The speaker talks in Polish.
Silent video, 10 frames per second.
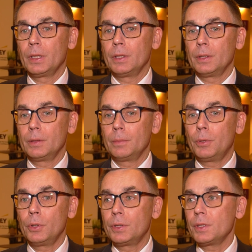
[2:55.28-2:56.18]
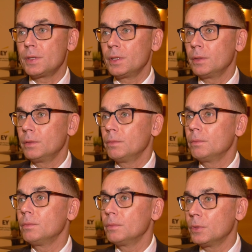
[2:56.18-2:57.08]
e, politycy
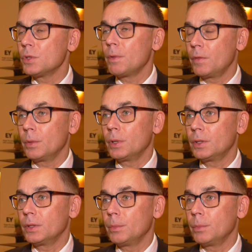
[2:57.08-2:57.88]
rozmawiają na te